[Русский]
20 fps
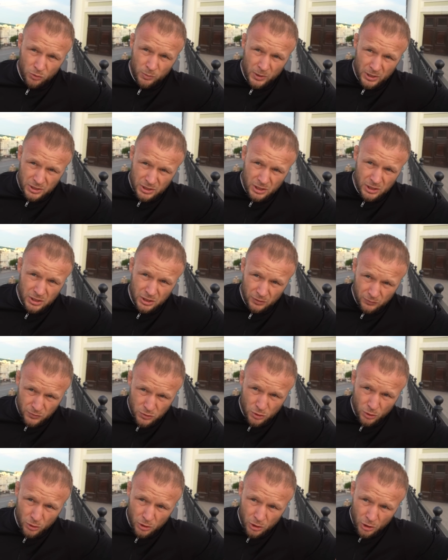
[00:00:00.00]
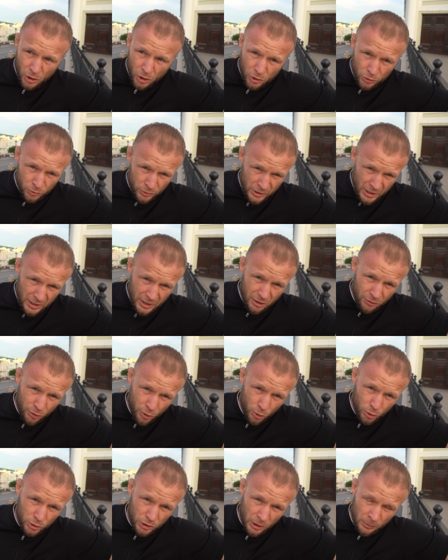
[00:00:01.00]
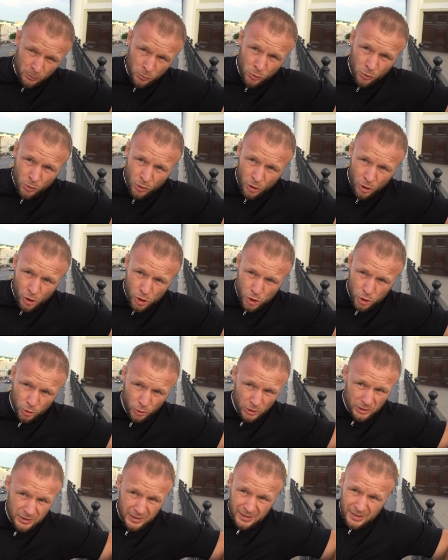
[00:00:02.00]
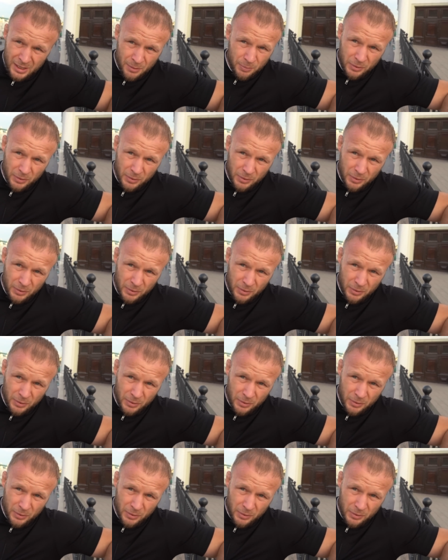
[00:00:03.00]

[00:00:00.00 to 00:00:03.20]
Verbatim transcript: этого бразильца и все. Но я говорю к тому, что это